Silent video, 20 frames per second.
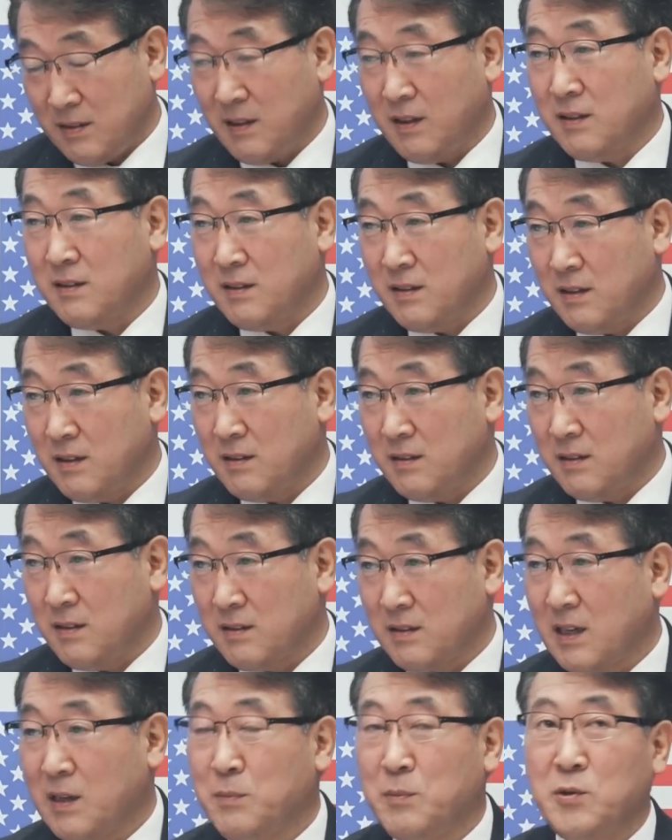네네네. 네.
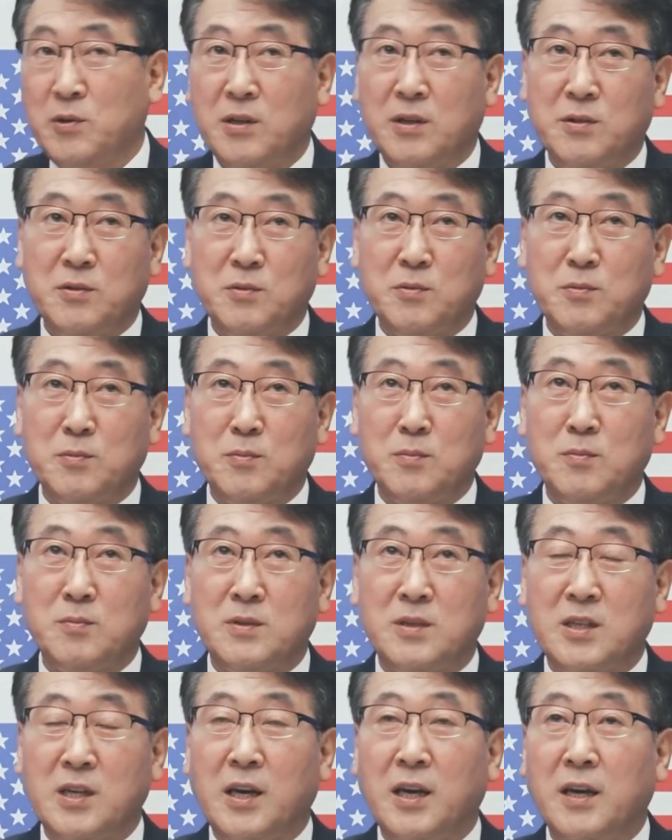3월에 좀
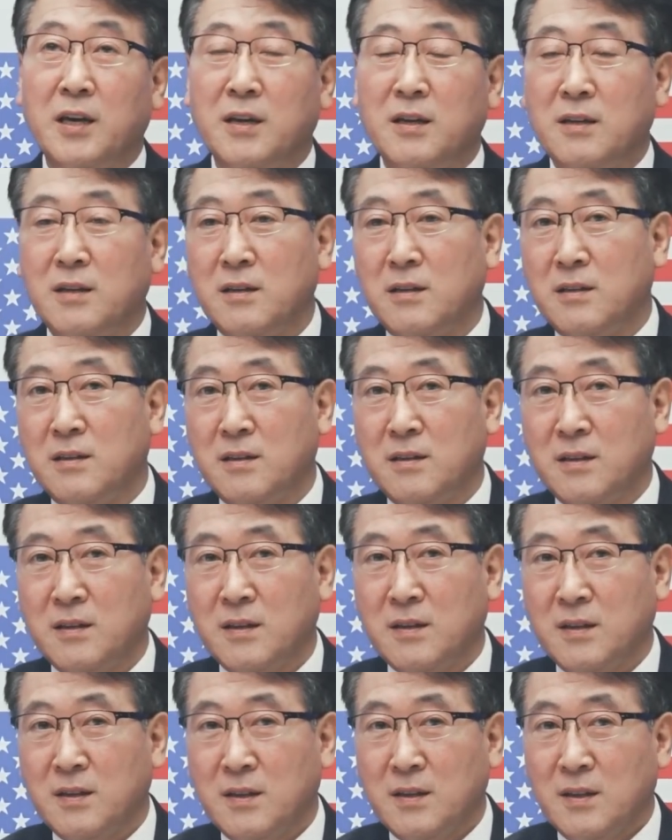제일
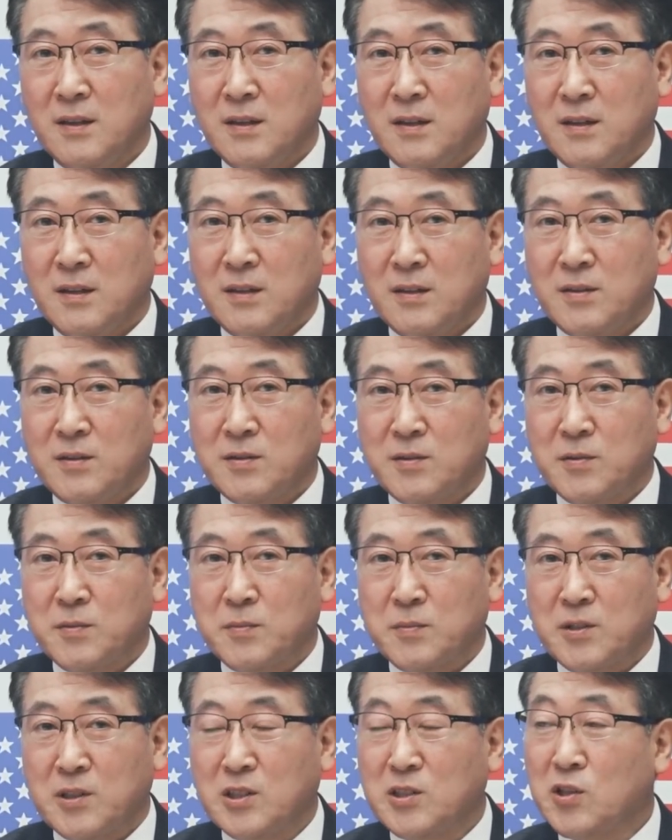
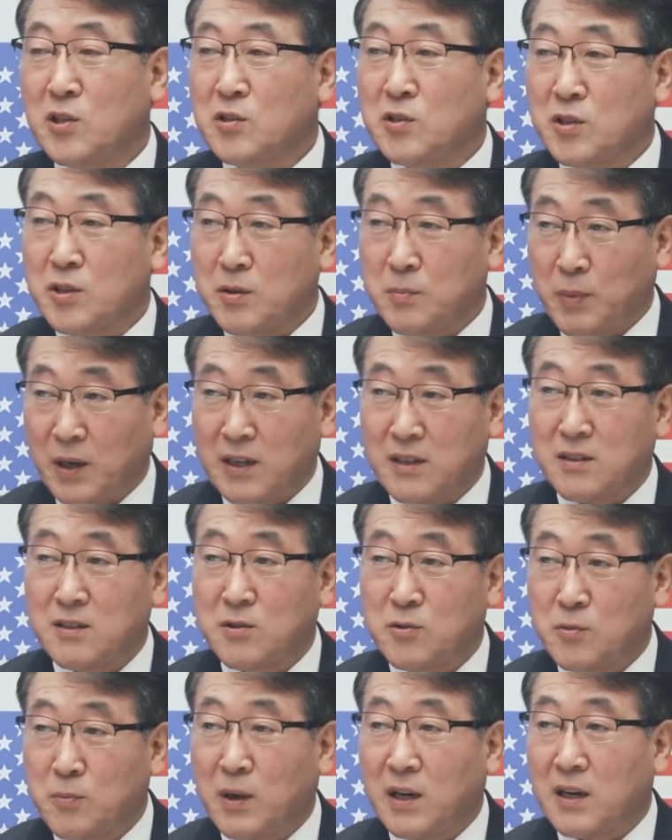긍정적인 반응들이
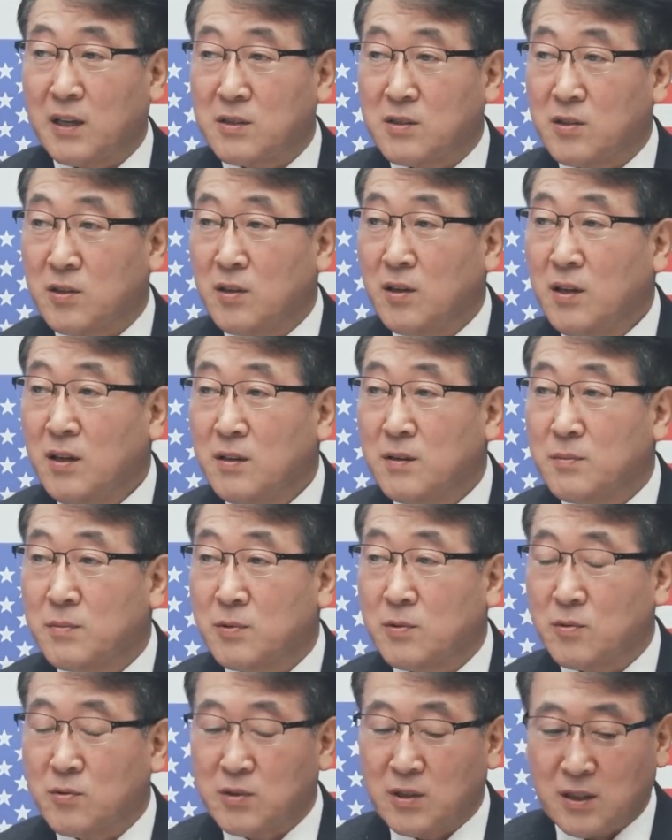좀 많았죠. 네.
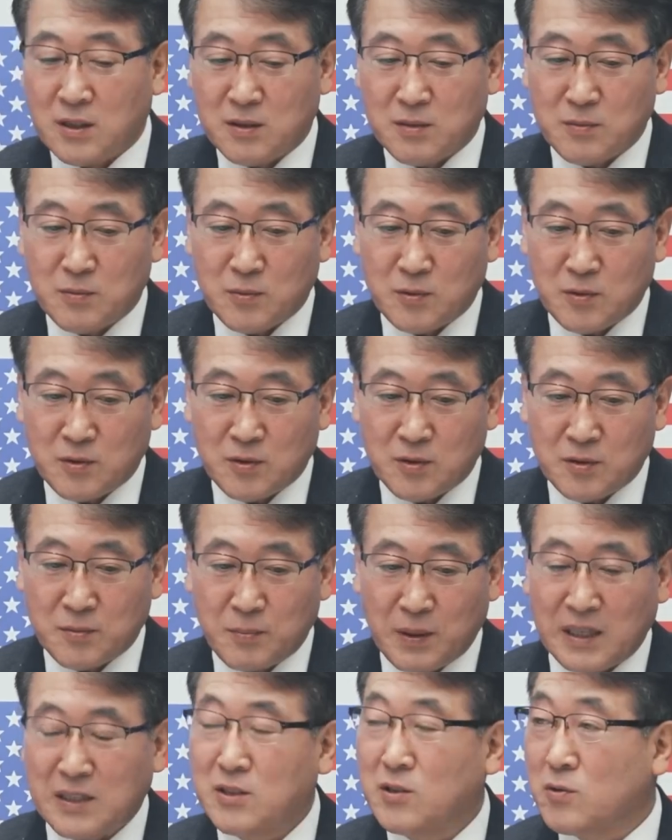부동산이 뭐
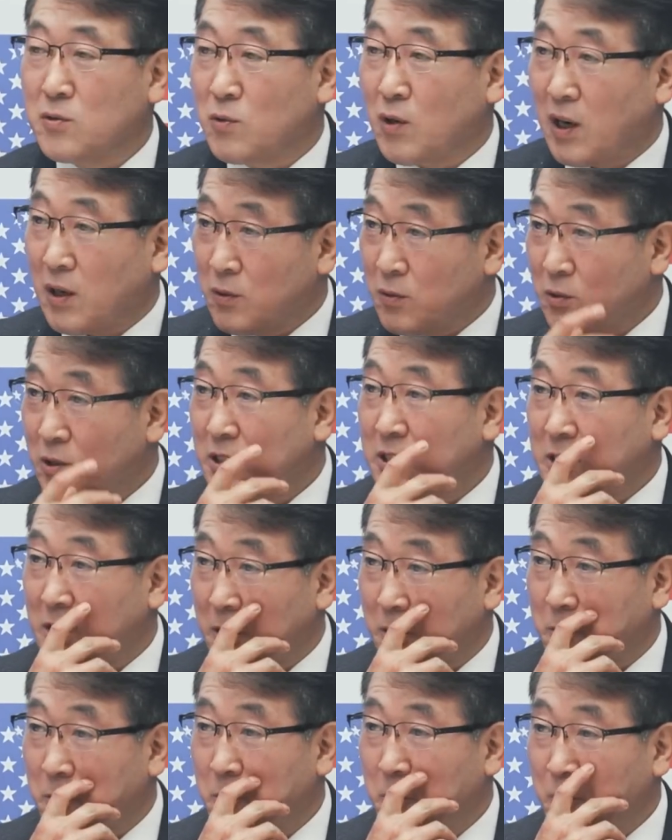반등도 하고
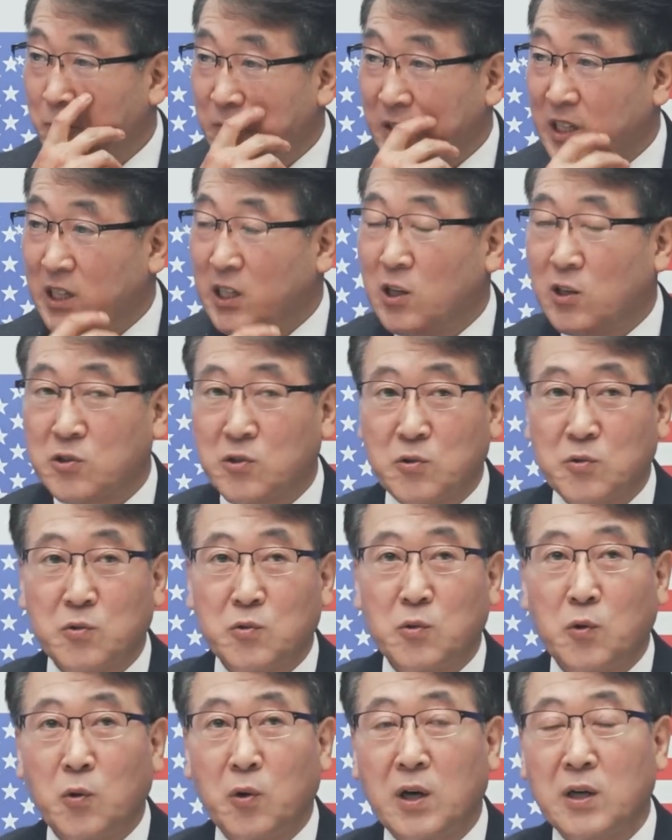실제로 네. 인력 정도도
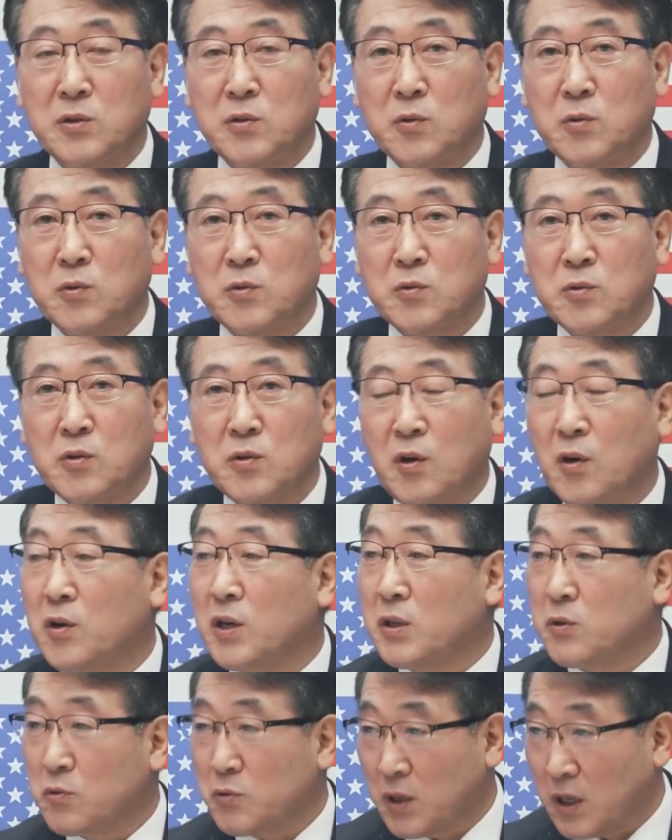호가도 오르고
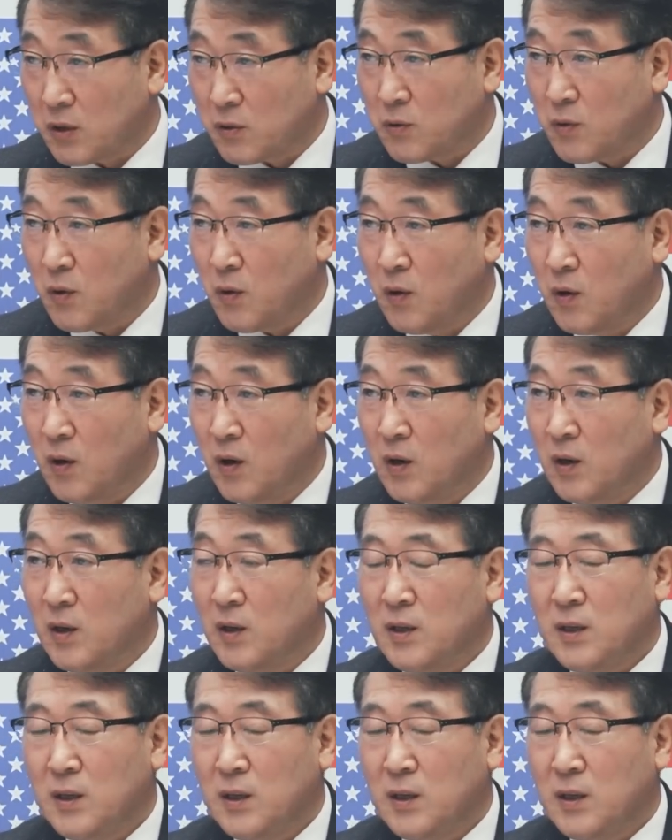거래도 되고 음.